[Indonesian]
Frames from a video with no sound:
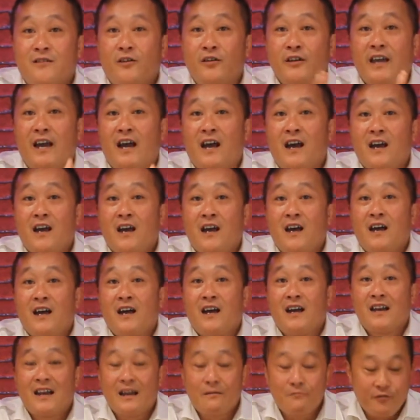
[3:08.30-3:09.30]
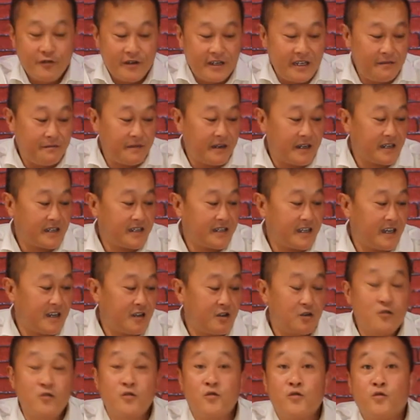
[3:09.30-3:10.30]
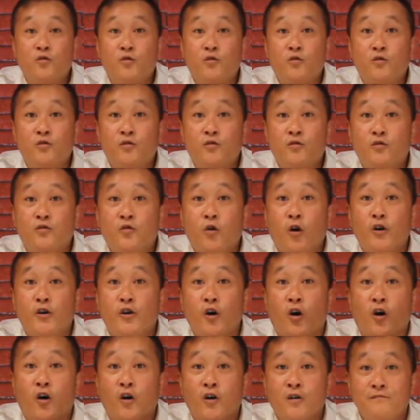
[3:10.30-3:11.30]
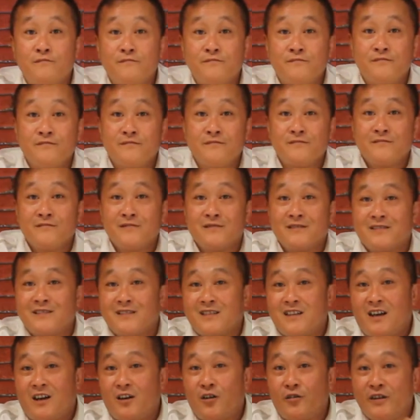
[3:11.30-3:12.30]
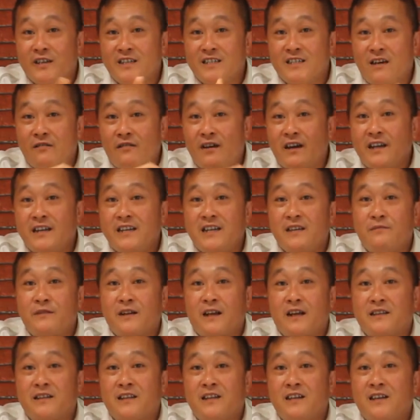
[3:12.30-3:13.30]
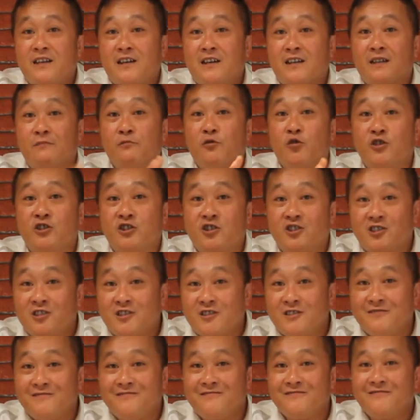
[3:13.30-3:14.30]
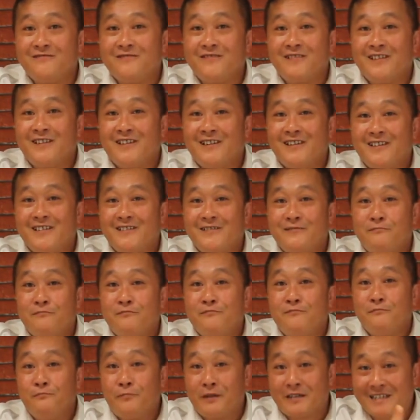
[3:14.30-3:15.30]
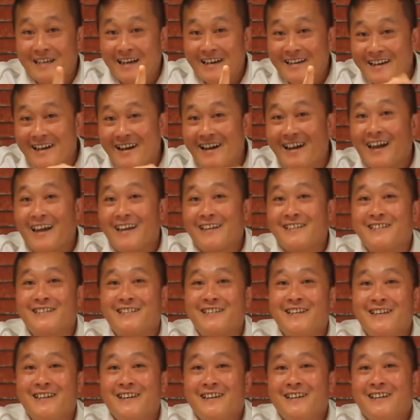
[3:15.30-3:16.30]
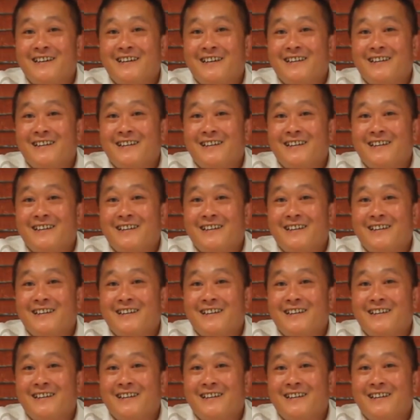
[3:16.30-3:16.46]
Oh ya, lampu ini mereknya Godok. Kalau di Jawa ini berarti rebus. Bercanda guys.